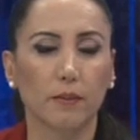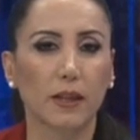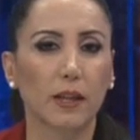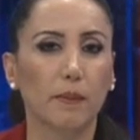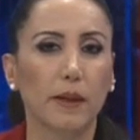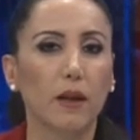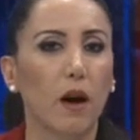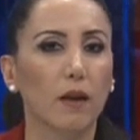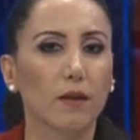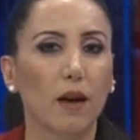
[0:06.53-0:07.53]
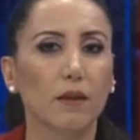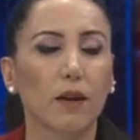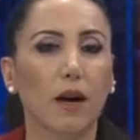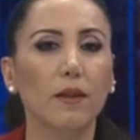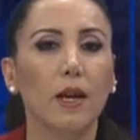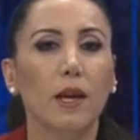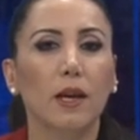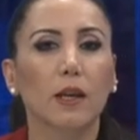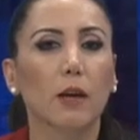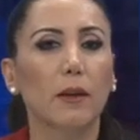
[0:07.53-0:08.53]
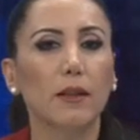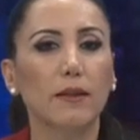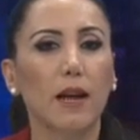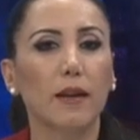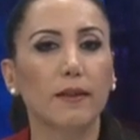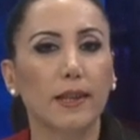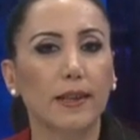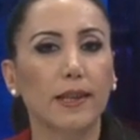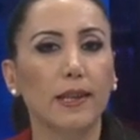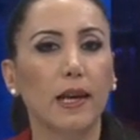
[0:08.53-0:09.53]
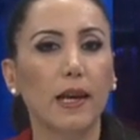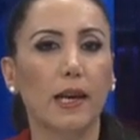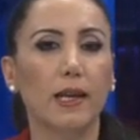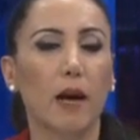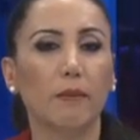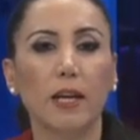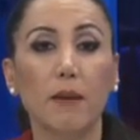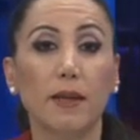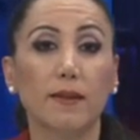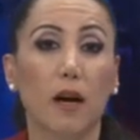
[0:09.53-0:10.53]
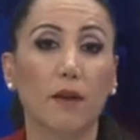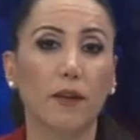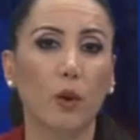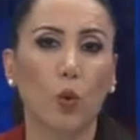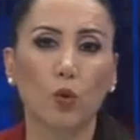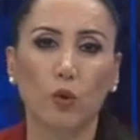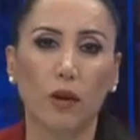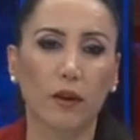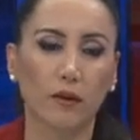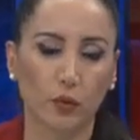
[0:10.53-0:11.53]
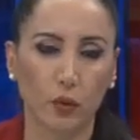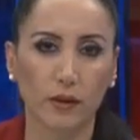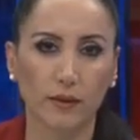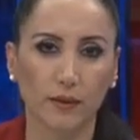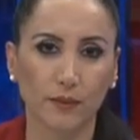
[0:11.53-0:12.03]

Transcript: BDP'li Altan Tan, Kemalistler nedeniyle eylemlere mesafeli olduklarını söyledi.